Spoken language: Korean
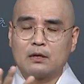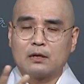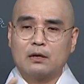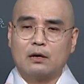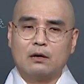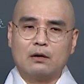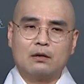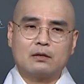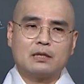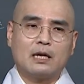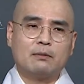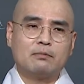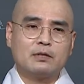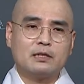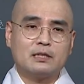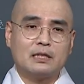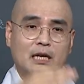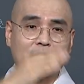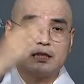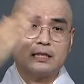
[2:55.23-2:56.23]
그
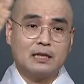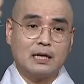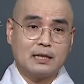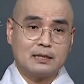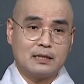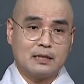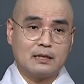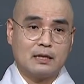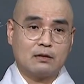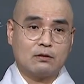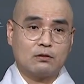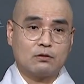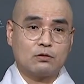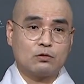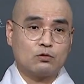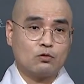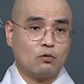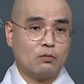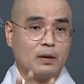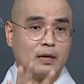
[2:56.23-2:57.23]
탑은 그냥 신앙
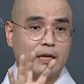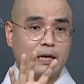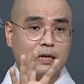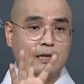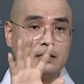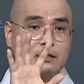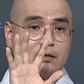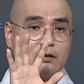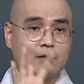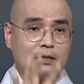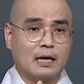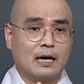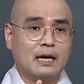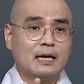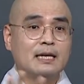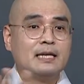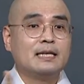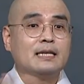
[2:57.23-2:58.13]
대상으로서 조그맣게 있는 거다.